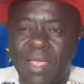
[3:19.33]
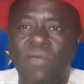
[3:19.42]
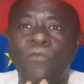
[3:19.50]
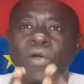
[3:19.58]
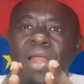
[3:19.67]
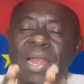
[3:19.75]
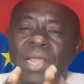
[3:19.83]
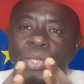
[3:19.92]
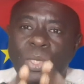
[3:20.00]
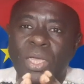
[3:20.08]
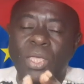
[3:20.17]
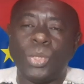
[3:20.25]
Et voilà
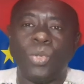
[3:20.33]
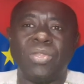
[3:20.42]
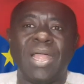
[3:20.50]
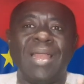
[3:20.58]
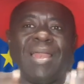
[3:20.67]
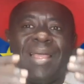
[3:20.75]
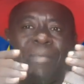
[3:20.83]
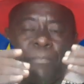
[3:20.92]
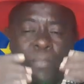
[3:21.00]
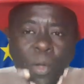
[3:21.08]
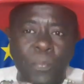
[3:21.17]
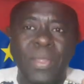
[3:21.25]
les gens qui sont dans leur
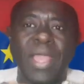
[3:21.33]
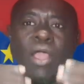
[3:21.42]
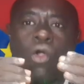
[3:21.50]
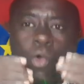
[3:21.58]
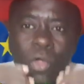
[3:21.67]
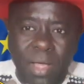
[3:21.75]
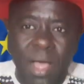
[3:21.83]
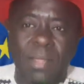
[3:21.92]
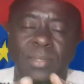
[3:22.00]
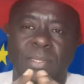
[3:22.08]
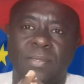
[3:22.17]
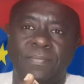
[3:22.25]
propre
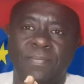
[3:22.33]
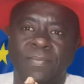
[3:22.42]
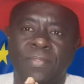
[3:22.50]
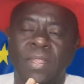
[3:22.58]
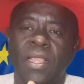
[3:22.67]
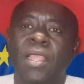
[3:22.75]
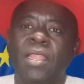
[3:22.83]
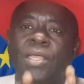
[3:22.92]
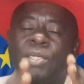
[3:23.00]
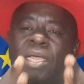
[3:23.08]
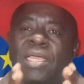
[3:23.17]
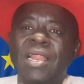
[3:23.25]
incohérence.
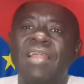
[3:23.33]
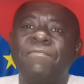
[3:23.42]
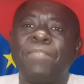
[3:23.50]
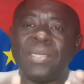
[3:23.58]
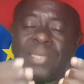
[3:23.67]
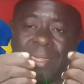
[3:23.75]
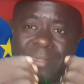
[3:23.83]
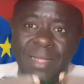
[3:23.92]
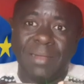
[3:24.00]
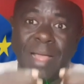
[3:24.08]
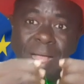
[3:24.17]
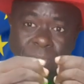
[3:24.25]
Les gens qui n'arrivent pas à
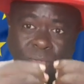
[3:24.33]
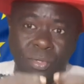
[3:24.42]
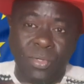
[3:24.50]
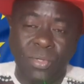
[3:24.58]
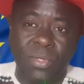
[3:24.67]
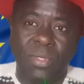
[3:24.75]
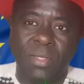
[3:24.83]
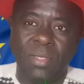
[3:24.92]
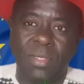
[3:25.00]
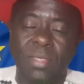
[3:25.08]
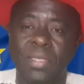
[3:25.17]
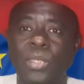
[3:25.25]
s'entendre entre eux,
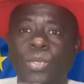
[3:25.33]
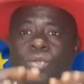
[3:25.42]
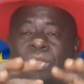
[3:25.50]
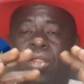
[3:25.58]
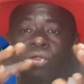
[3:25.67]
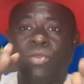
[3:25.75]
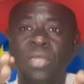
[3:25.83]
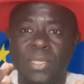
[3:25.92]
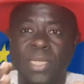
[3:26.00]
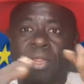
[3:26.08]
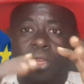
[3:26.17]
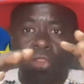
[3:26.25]
qui sont dans
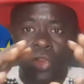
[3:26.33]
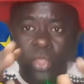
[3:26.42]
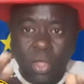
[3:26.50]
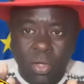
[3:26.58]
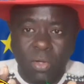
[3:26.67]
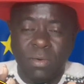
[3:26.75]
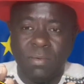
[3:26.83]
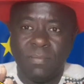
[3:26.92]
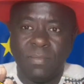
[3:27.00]
l'unité, l'union,